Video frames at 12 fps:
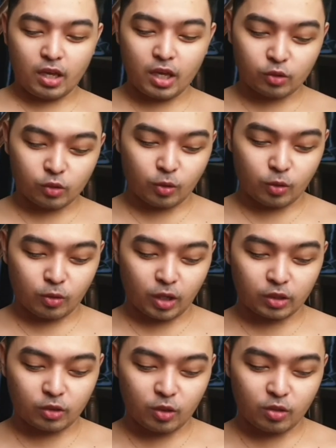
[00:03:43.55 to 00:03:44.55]
ito
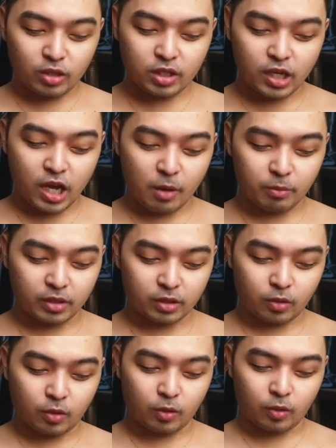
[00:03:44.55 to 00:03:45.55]
ito yung ginagamit
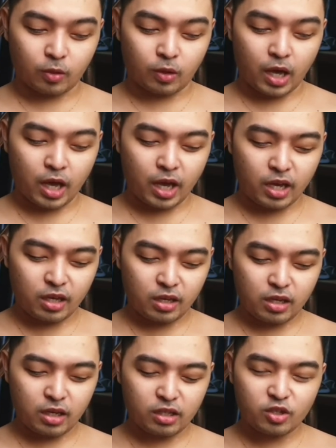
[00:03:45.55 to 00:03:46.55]
ko
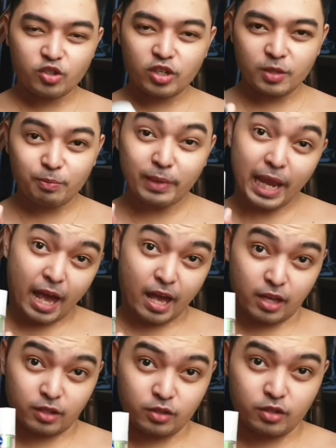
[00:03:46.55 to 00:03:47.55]
I initially
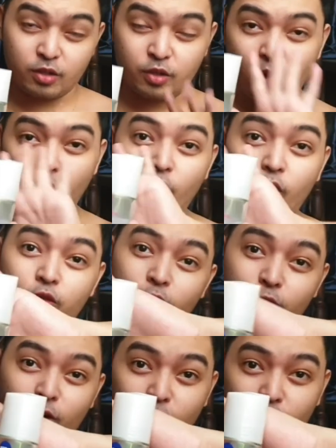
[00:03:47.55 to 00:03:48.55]
planned
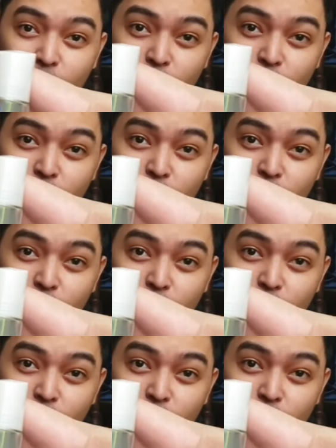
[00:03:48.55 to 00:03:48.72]
for